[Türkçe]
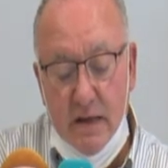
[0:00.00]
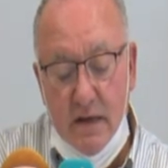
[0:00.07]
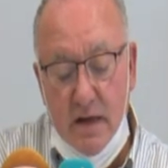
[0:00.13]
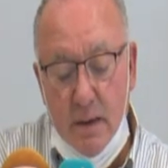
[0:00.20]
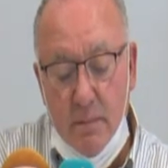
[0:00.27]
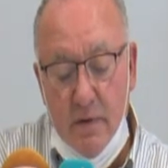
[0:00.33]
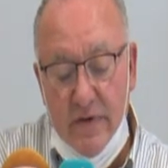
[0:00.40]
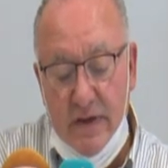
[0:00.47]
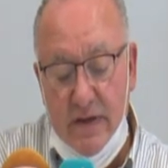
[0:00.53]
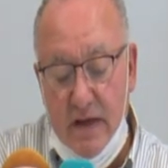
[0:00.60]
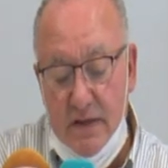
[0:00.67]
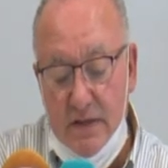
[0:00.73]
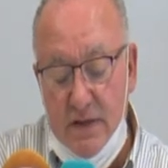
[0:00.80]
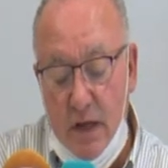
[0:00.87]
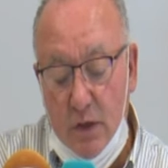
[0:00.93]
yenileme ve
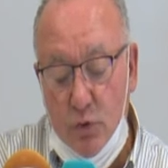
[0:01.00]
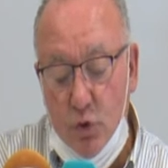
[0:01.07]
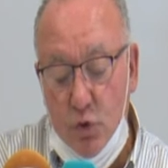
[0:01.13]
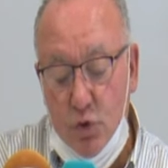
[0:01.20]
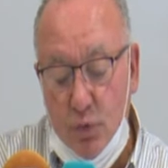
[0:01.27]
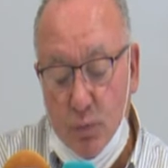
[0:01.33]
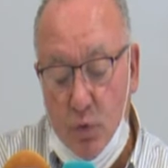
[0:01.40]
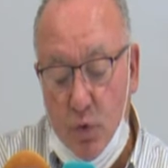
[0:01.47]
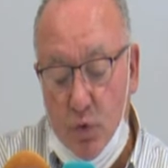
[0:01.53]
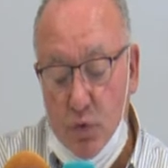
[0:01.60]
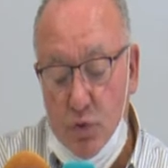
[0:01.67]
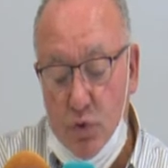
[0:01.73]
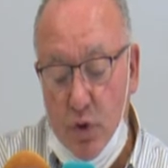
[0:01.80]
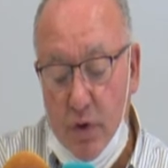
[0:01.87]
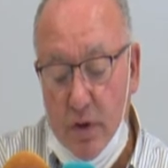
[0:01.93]
kentsel dönüşüm
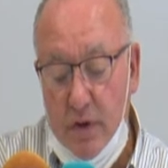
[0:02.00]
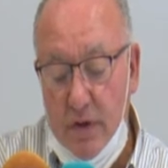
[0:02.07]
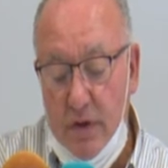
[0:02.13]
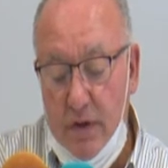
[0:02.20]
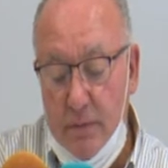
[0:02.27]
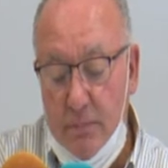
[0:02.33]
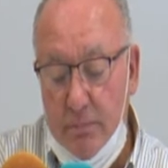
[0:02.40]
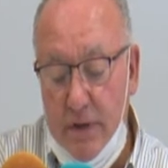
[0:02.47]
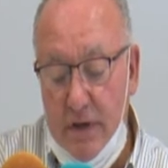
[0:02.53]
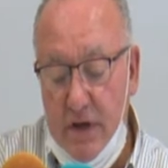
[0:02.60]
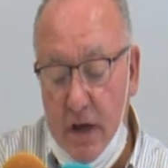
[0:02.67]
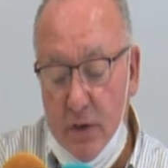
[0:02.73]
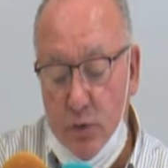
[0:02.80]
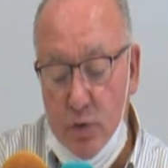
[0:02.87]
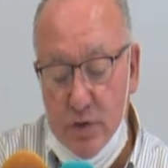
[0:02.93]
konusu
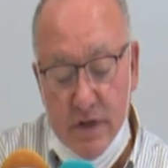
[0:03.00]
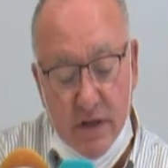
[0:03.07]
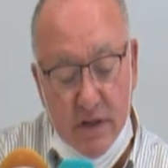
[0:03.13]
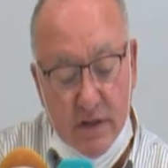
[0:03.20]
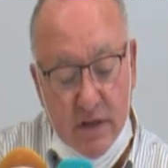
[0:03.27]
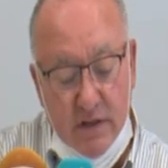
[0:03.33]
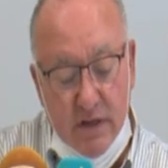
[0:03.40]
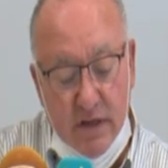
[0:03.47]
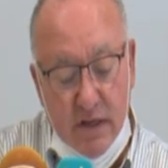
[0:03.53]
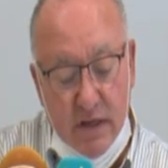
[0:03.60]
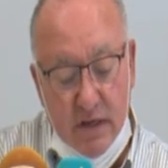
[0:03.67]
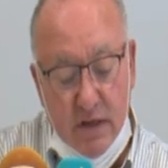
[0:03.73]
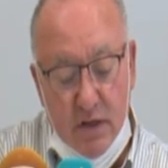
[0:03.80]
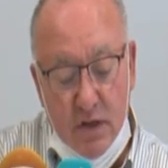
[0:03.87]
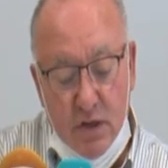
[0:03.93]
mekan düzeyinde
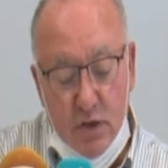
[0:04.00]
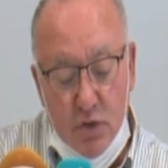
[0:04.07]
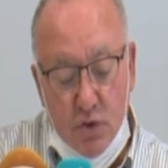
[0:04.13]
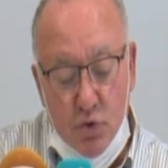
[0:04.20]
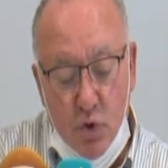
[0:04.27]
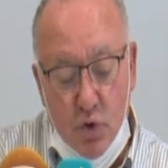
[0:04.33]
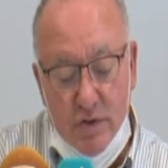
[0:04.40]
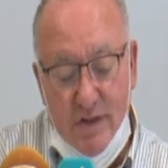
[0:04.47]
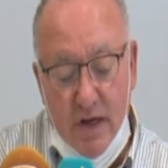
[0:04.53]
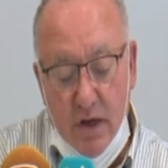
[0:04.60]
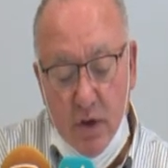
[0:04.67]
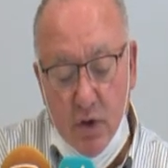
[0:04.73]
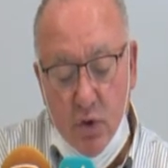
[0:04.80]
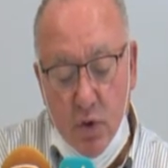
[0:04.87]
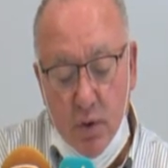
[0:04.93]
değil, sosyal,
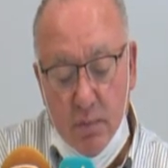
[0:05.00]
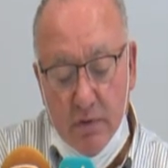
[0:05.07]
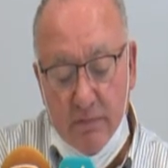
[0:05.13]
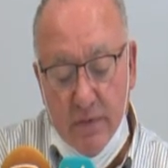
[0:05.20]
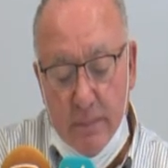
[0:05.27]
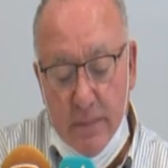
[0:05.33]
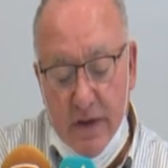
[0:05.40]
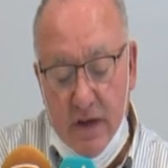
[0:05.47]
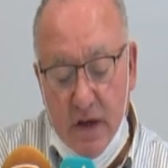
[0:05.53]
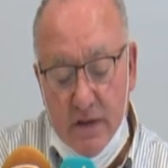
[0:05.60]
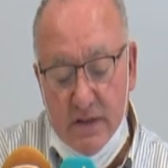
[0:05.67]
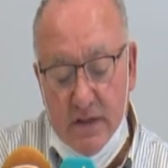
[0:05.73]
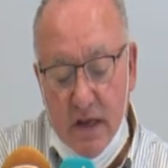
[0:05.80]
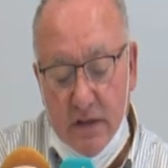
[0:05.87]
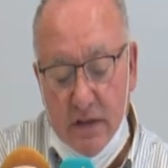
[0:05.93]
ekonomik ve
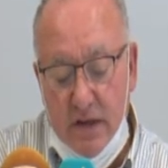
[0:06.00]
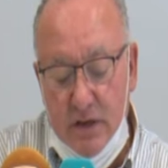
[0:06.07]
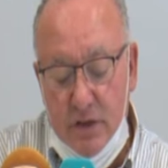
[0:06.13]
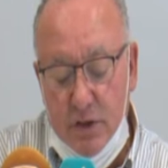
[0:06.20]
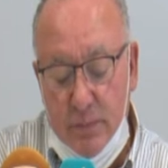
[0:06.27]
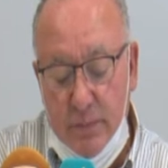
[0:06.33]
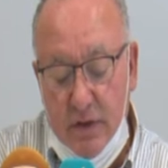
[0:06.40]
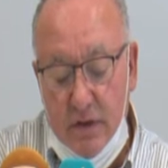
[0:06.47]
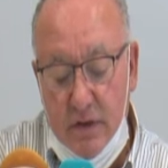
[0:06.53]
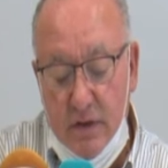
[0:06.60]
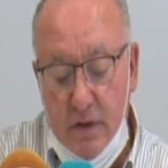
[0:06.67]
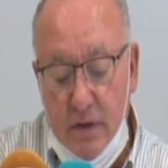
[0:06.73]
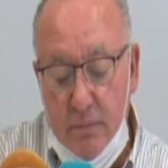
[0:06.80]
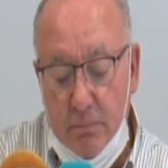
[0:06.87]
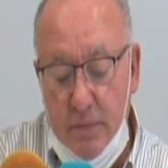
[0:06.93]
mekansal gelişimin
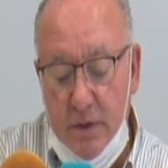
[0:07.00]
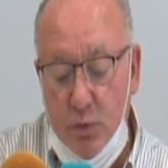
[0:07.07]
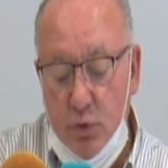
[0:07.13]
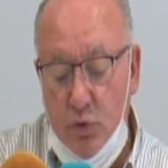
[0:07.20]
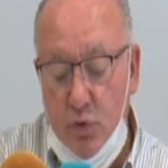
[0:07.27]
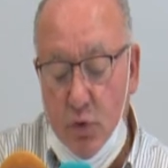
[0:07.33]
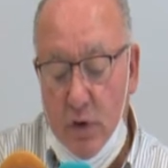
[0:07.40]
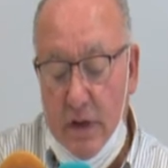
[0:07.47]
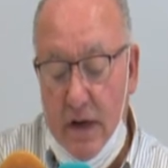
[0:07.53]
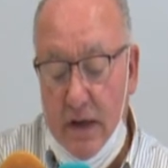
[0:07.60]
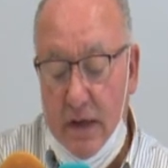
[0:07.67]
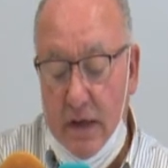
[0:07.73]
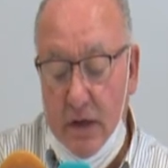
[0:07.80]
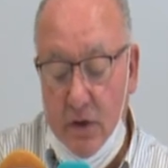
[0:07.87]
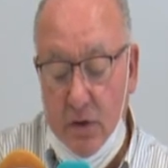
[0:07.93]
bir bütünü
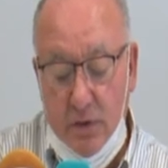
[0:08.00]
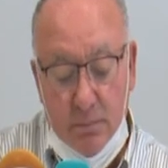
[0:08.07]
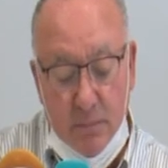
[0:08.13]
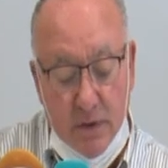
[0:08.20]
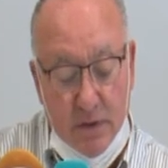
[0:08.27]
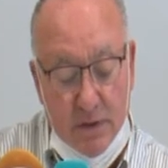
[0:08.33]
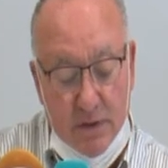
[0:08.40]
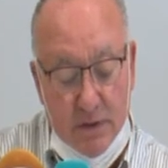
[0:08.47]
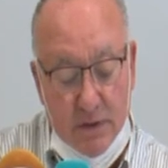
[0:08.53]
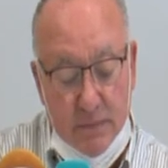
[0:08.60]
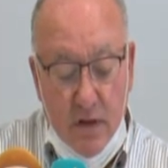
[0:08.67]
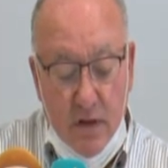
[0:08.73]
olarak ele alınmalıdır.